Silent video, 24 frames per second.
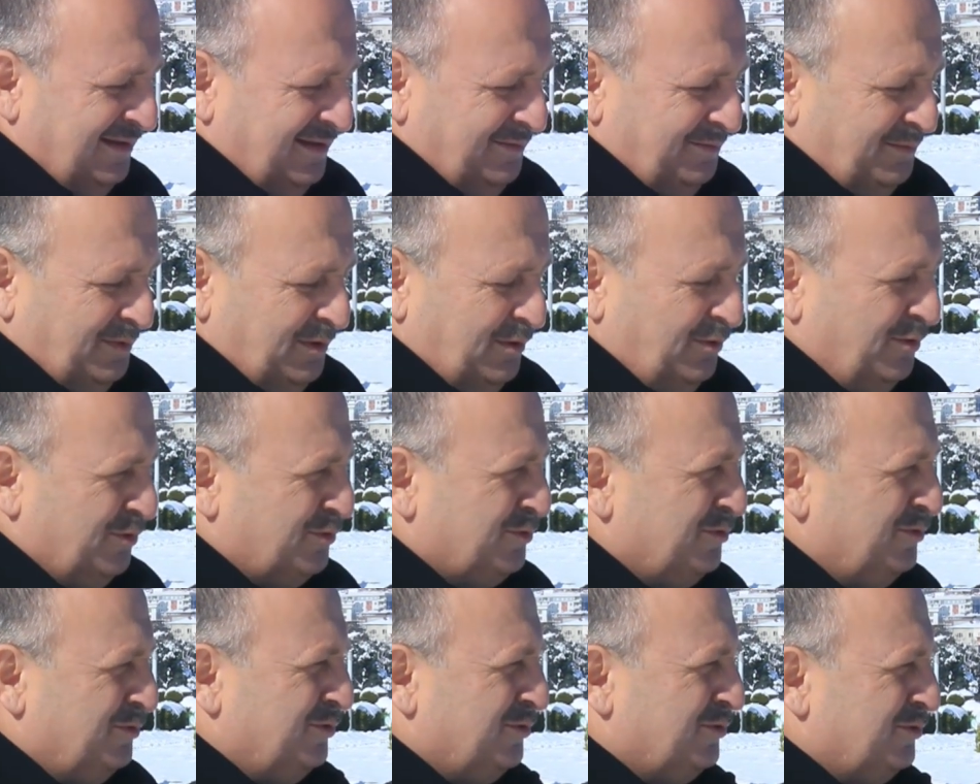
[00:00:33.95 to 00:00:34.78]

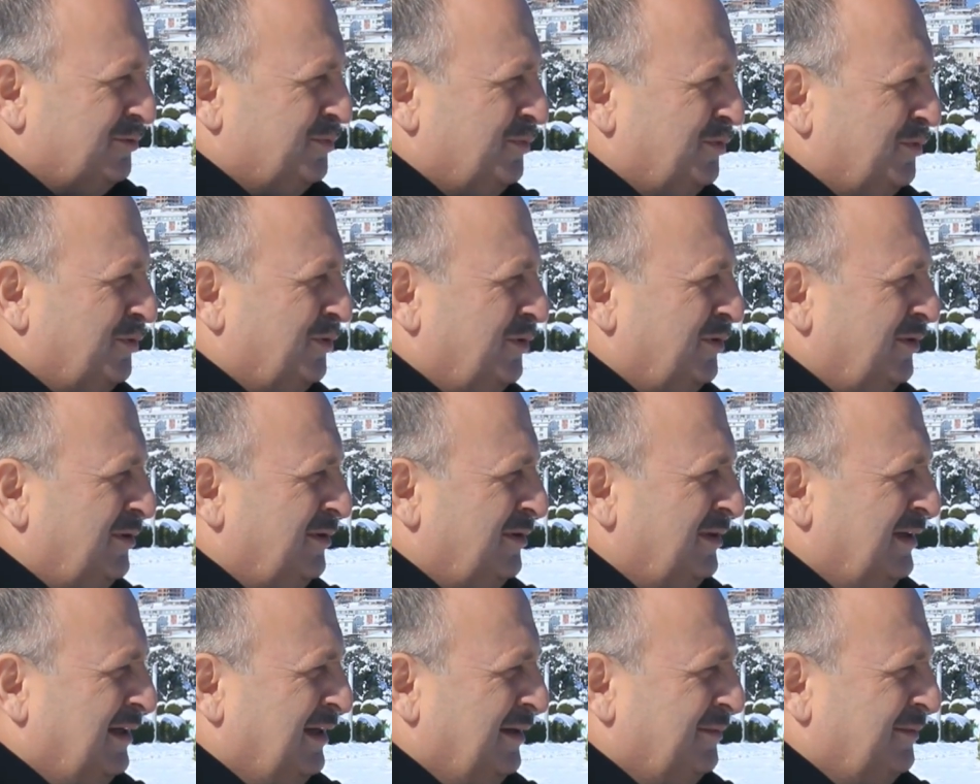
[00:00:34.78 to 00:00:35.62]
Biliyorsunuz bu
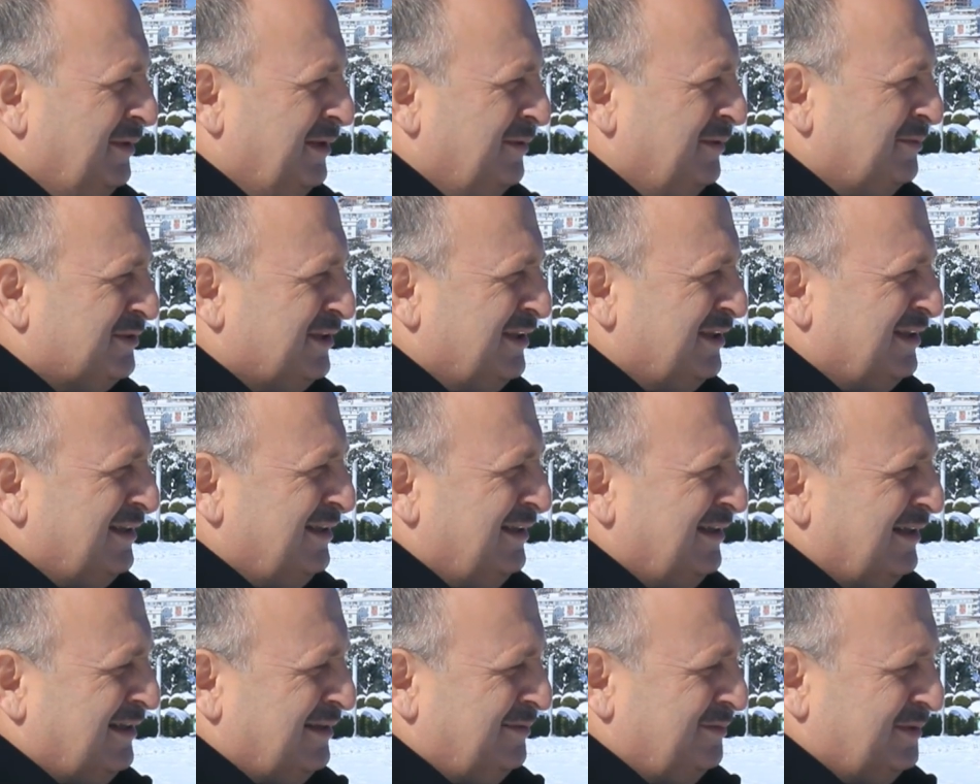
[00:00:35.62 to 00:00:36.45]
hem
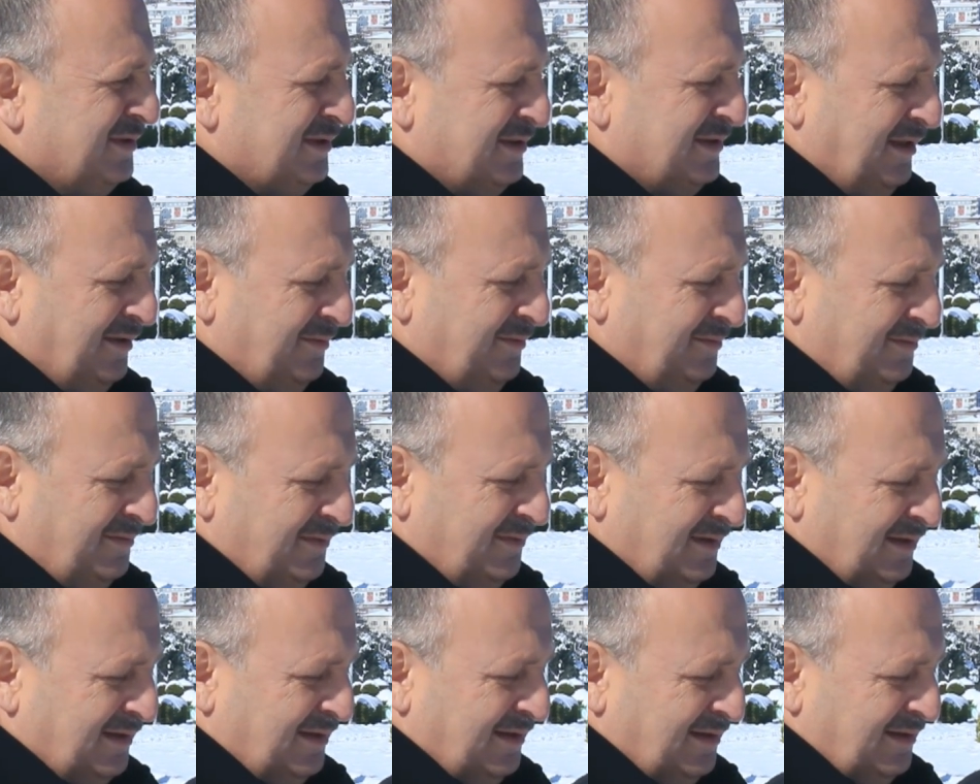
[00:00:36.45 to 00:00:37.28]
hemşehrilerimiz hem
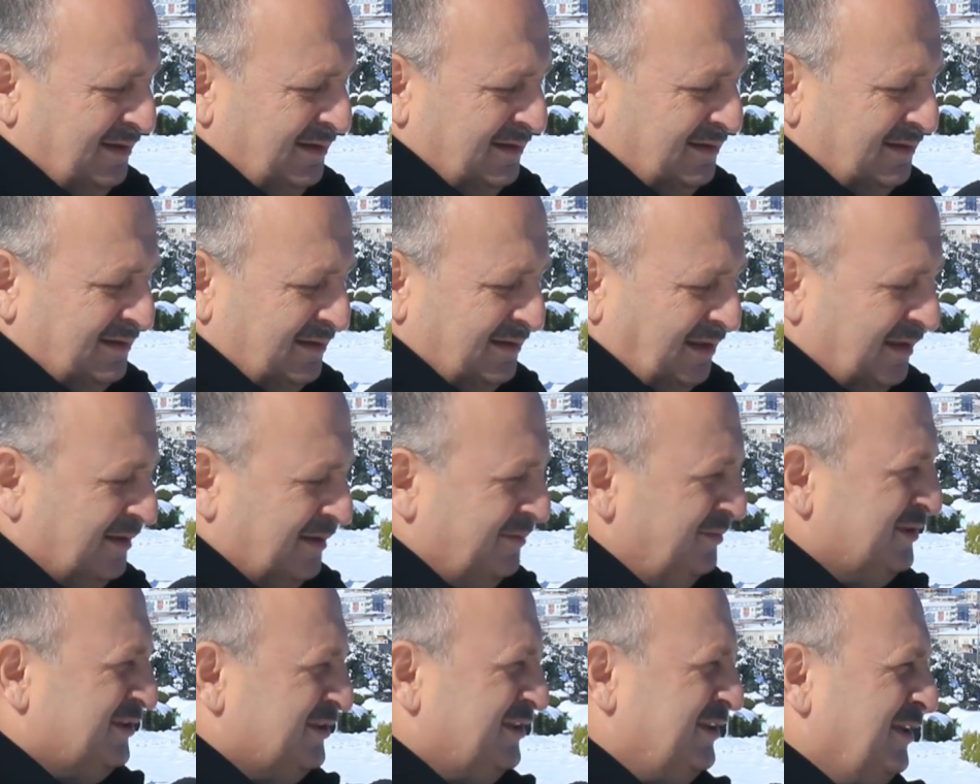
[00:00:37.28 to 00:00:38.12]
tarım
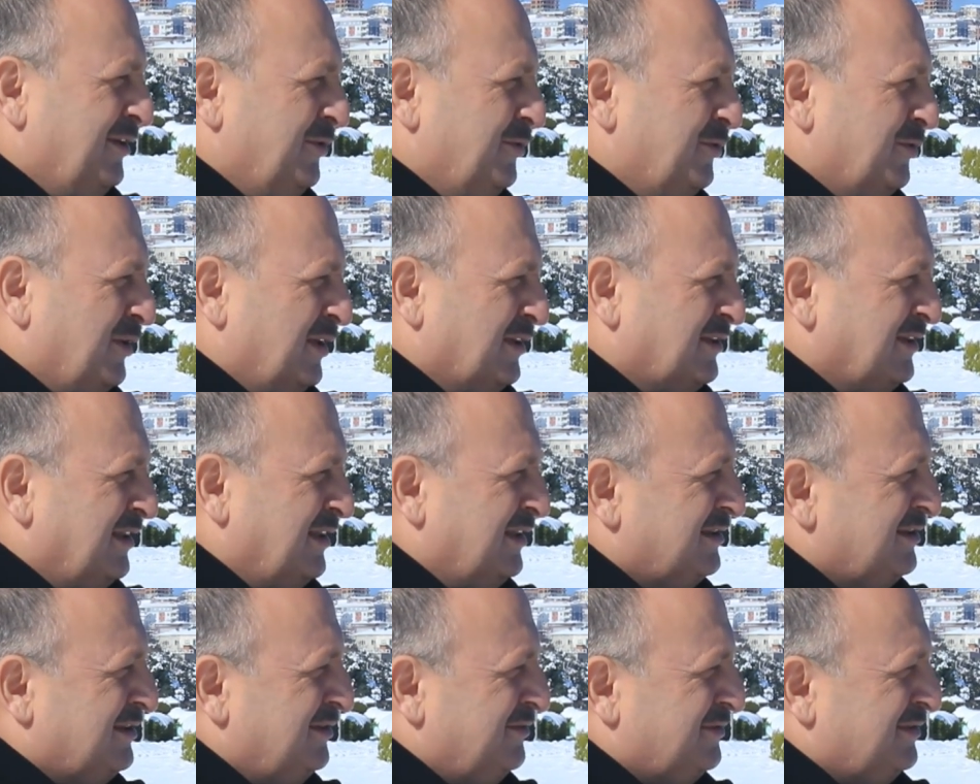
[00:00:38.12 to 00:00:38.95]
işiyle uğraşan
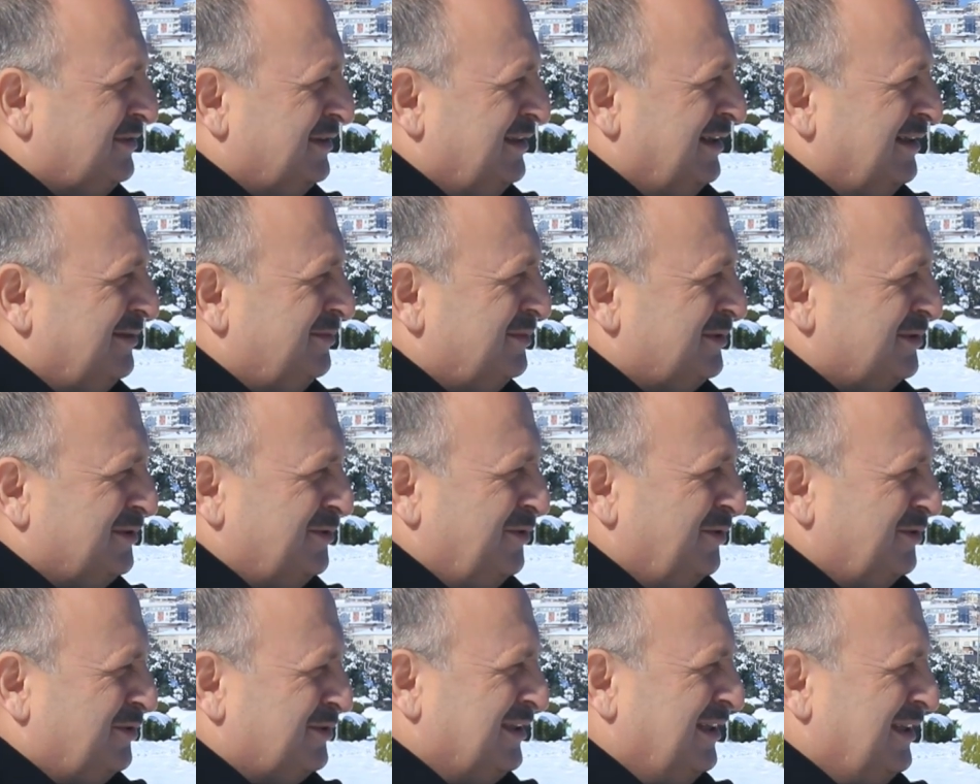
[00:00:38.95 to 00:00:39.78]
çiftçilerimizin
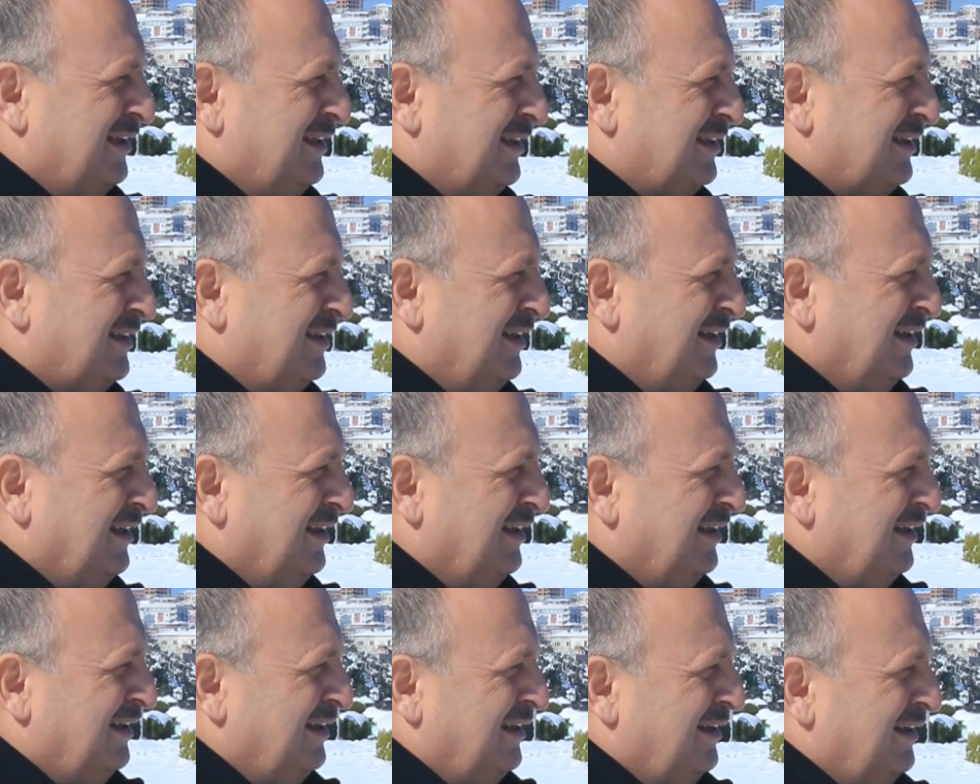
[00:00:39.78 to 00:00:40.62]
özellikle
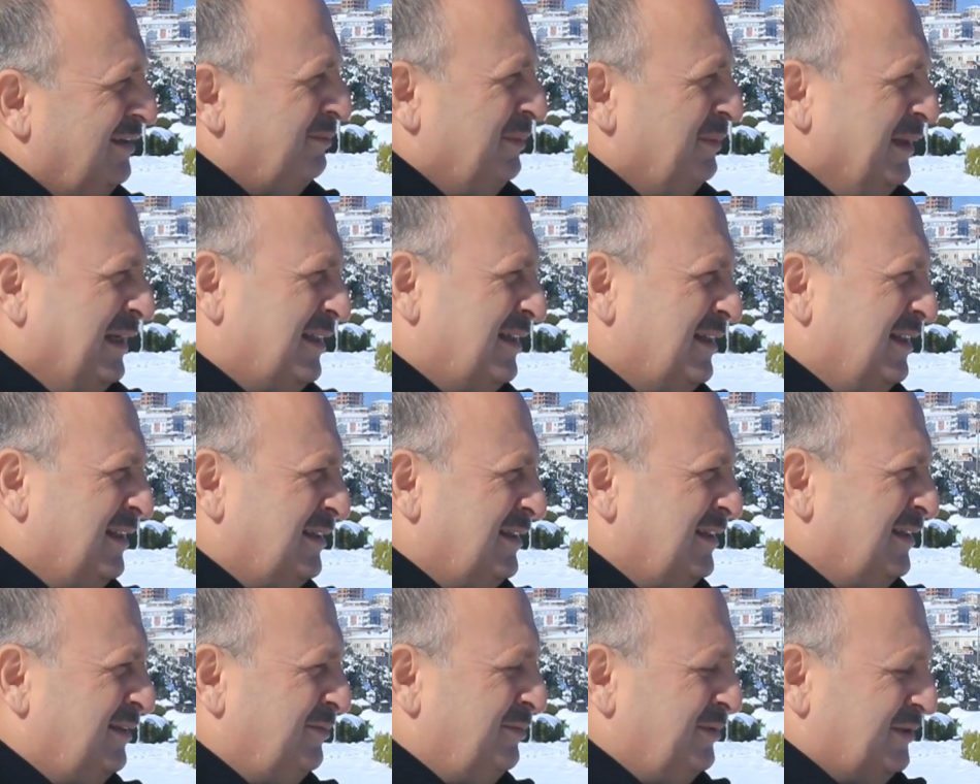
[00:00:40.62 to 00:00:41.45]

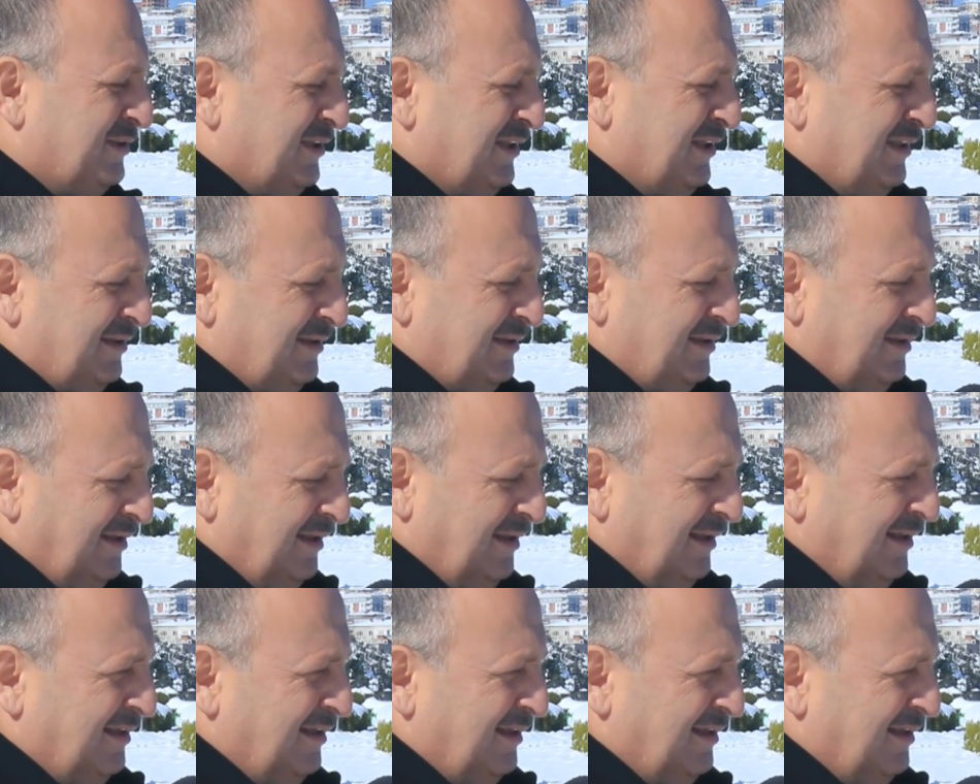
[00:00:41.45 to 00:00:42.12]
beklediği bir şeydi.